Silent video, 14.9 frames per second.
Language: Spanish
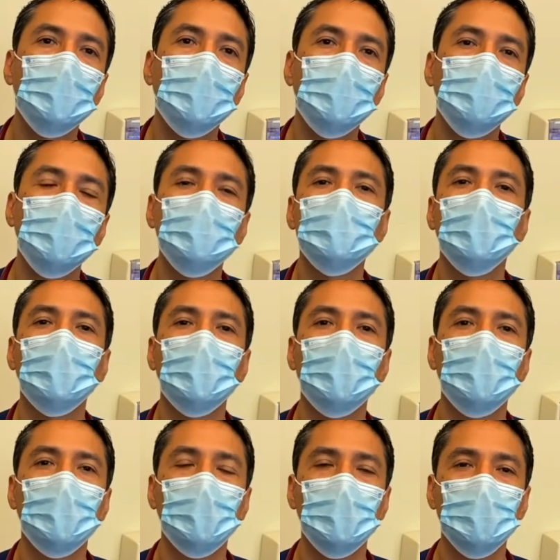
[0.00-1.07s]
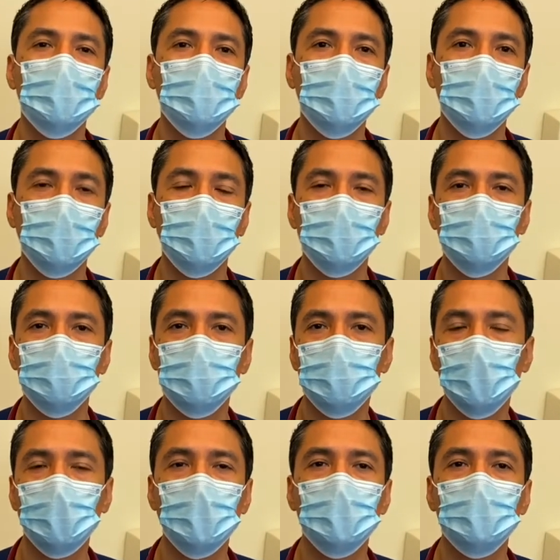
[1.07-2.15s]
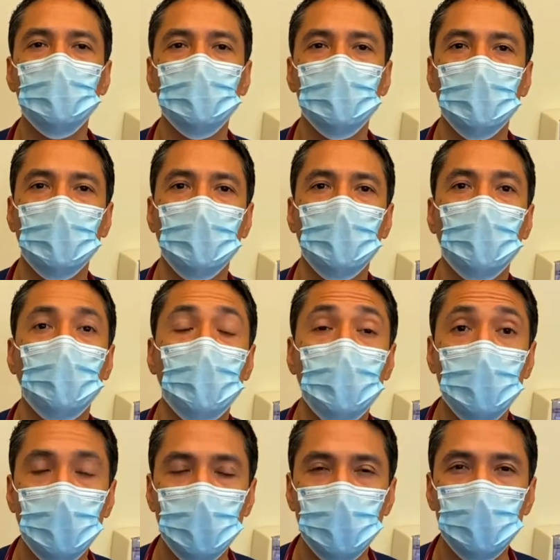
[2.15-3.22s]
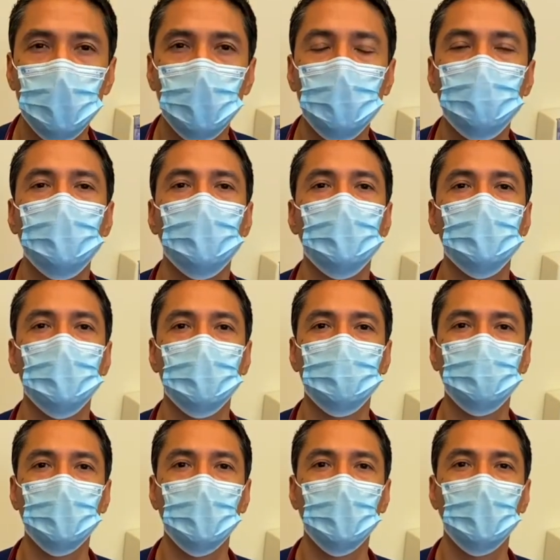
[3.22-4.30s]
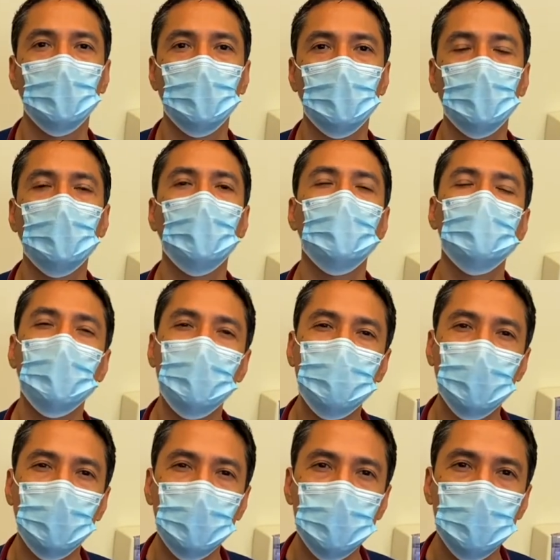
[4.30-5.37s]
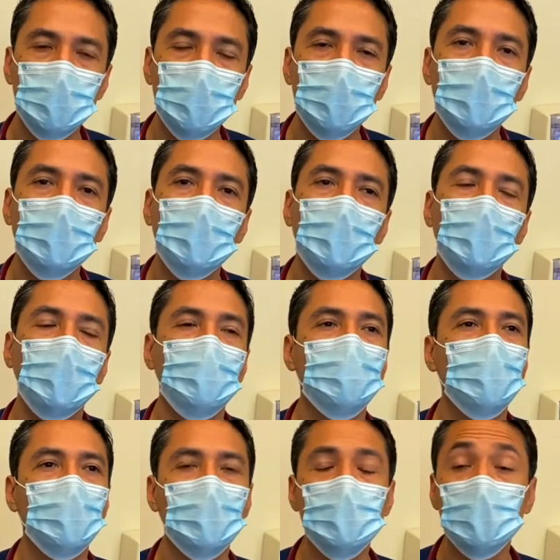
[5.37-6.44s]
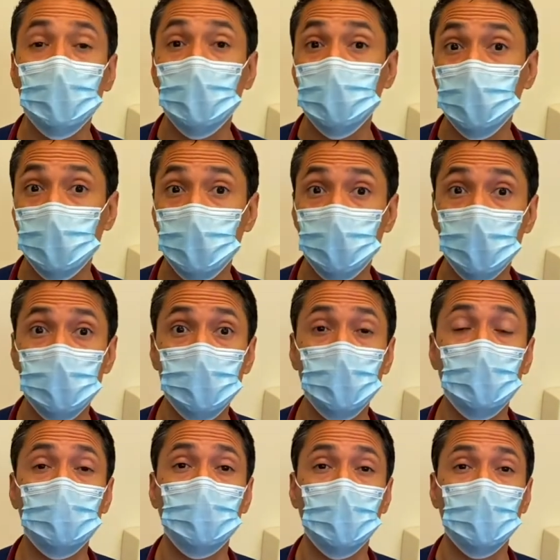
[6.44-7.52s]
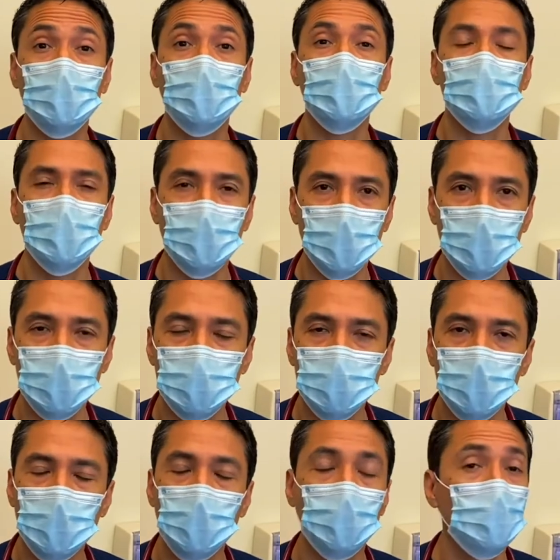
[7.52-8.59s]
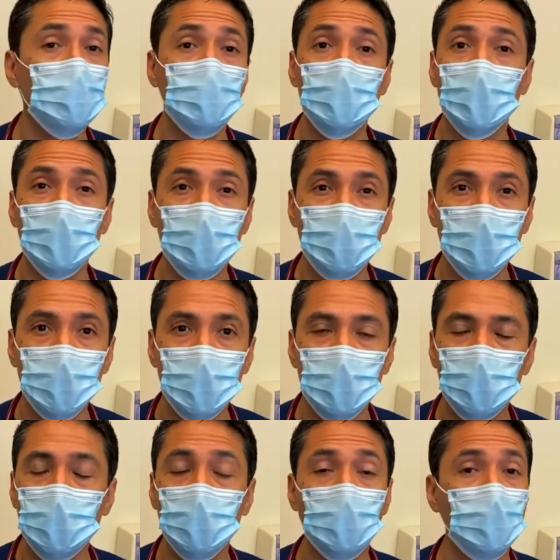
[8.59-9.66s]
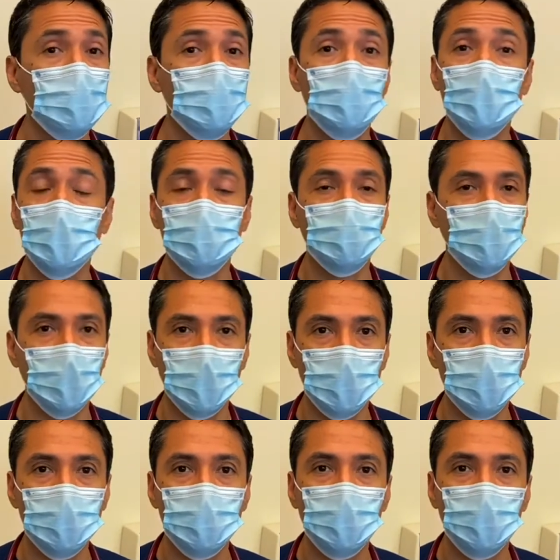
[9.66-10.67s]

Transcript: Me gustaría hablarles unos momentos acerca de la vacuna contra la influenza. ¿Qué es la influenza? La influenza es una infección respiratoria seria, no es una gripe, no es un resfriado.